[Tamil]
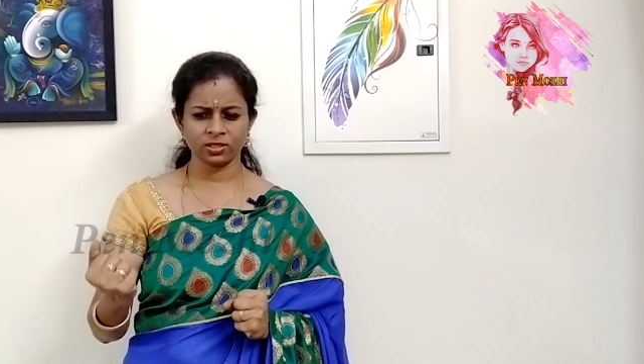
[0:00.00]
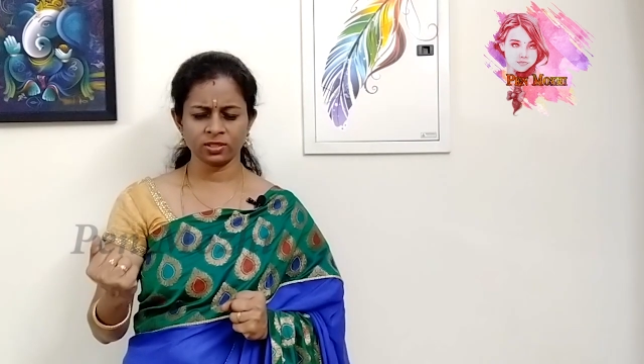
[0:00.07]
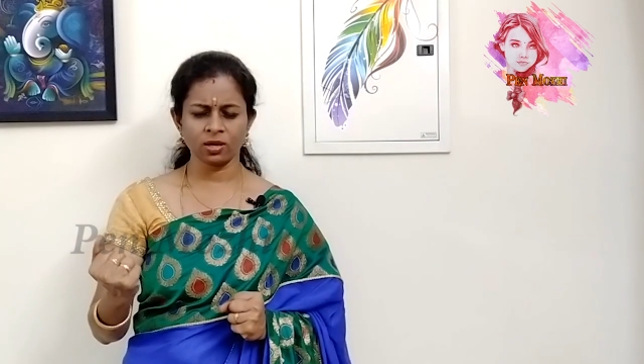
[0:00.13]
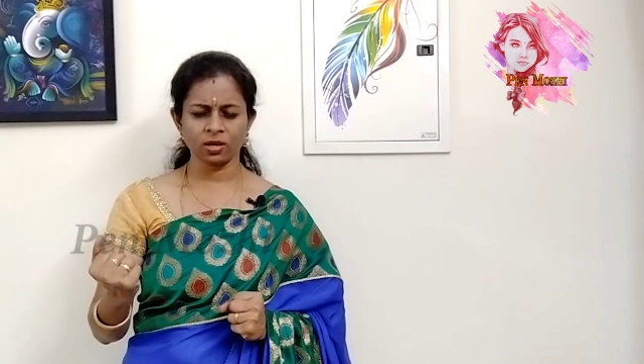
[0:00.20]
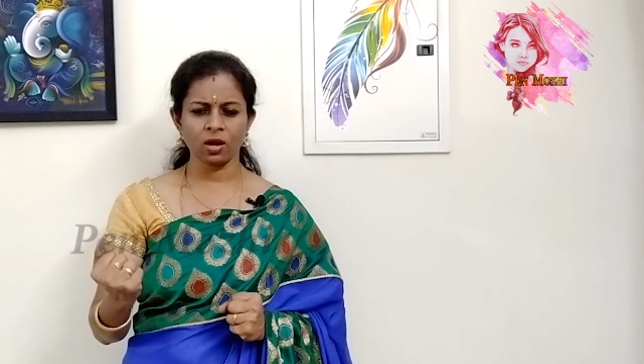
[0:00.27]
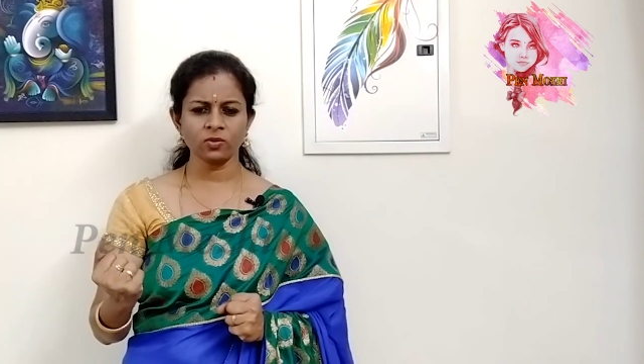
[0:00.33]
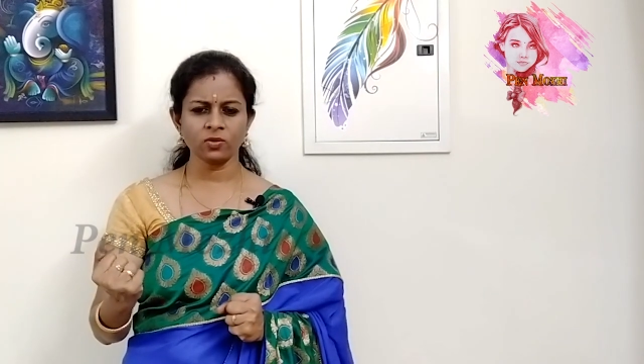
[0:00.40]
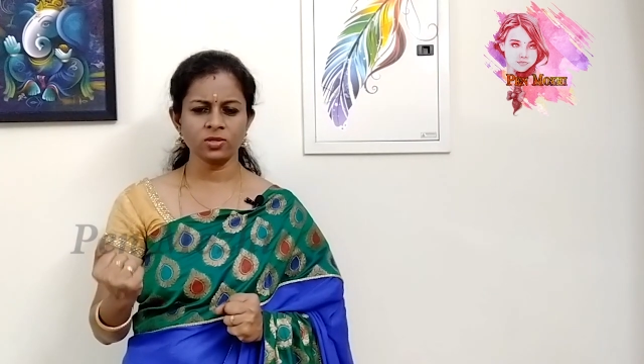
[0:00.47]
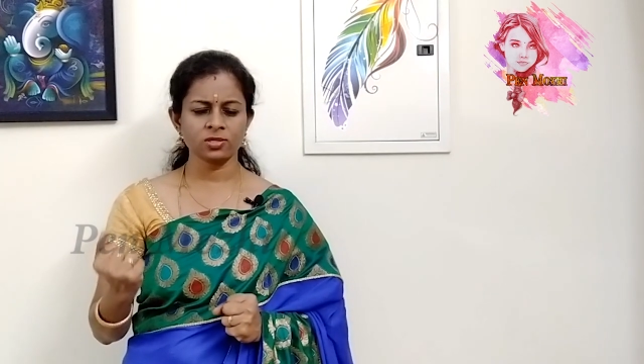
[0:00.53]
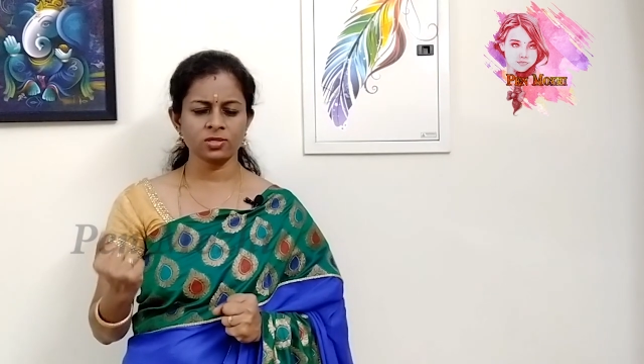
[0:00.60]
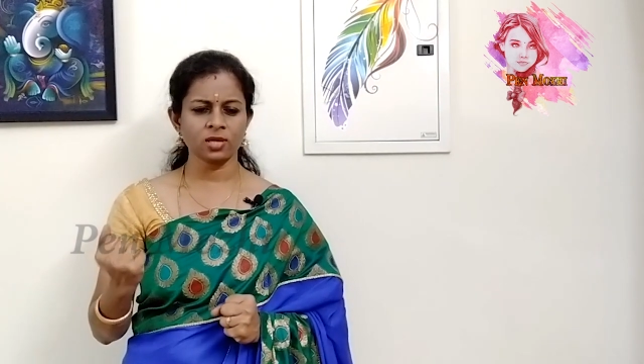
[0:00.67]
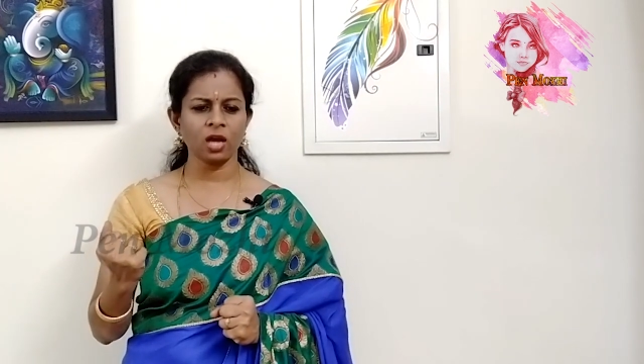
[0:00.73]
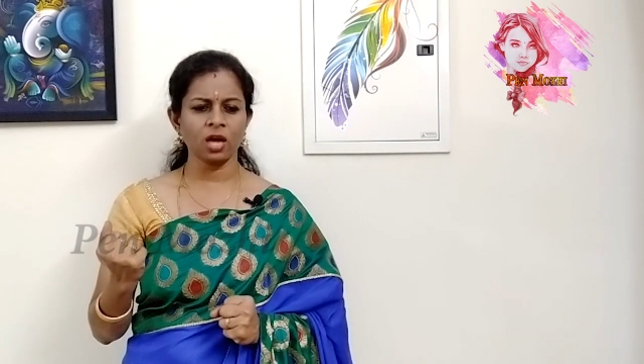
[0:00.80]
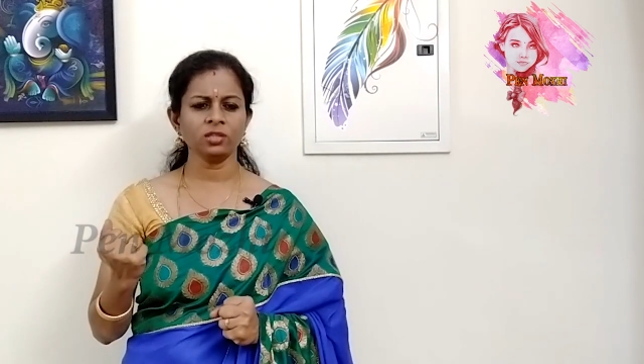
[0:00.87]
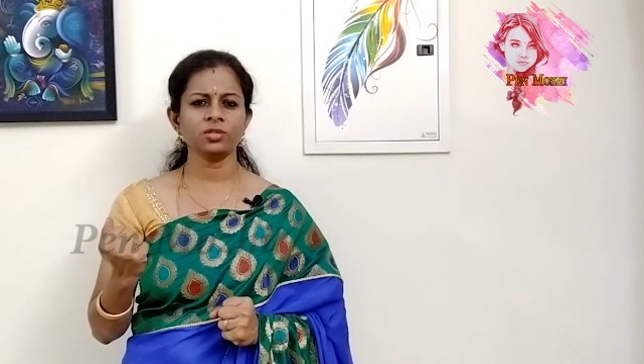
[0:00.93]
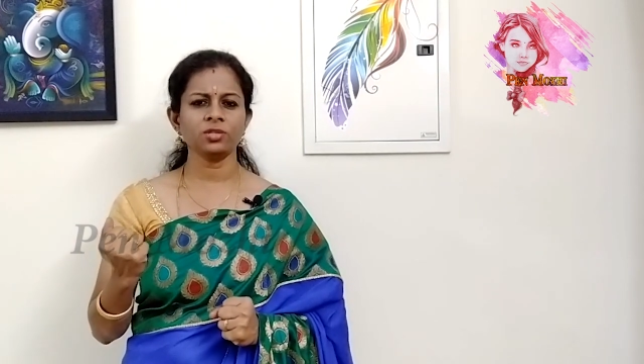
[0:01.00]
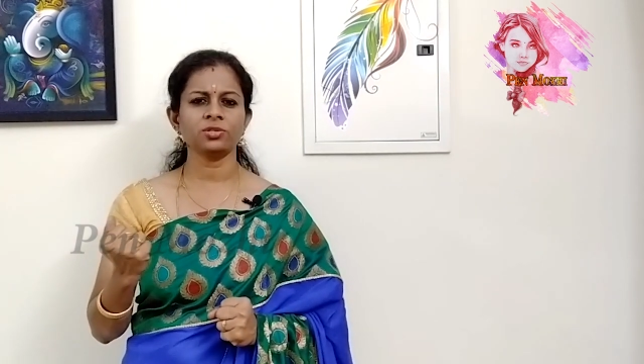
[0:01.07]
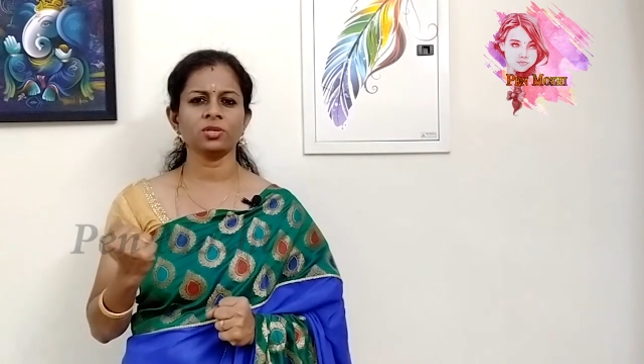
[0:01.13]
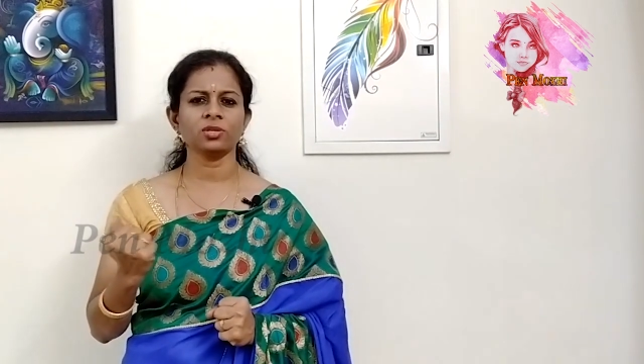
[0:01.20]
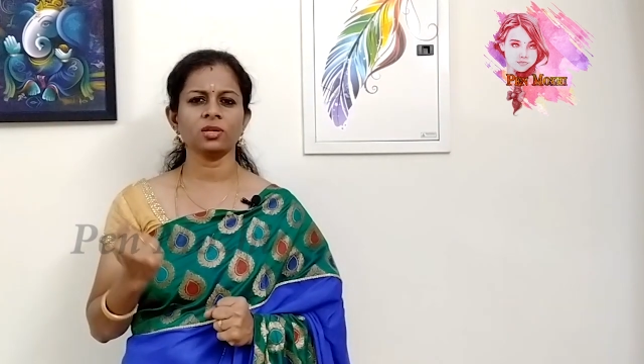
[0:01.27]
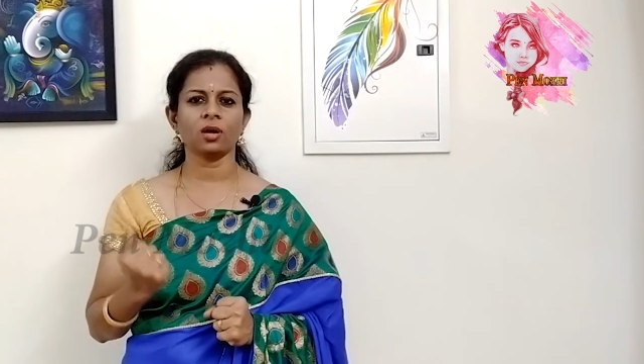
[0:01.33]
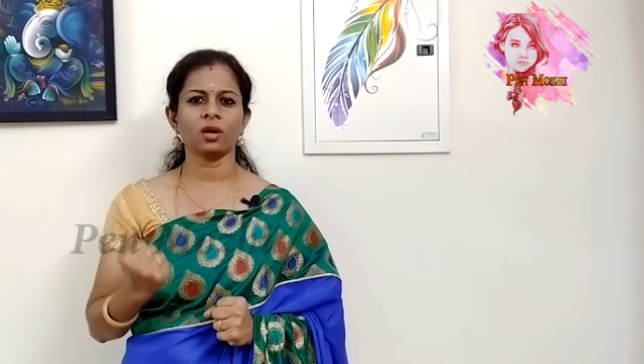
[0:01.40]
ஏதாவது
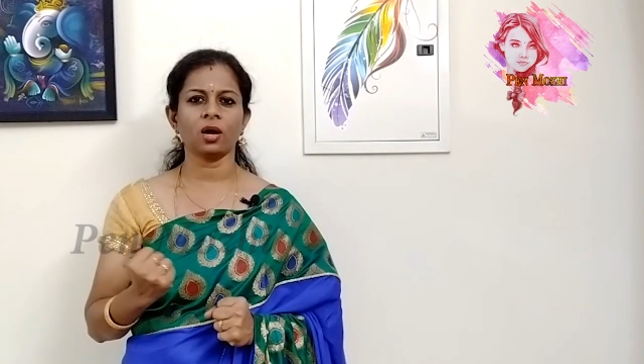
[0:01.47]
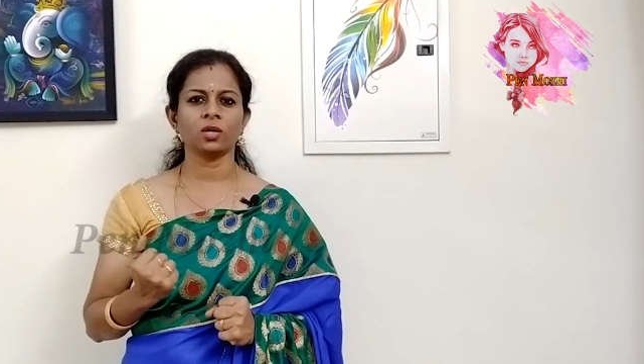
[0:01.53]
சாதிச்சே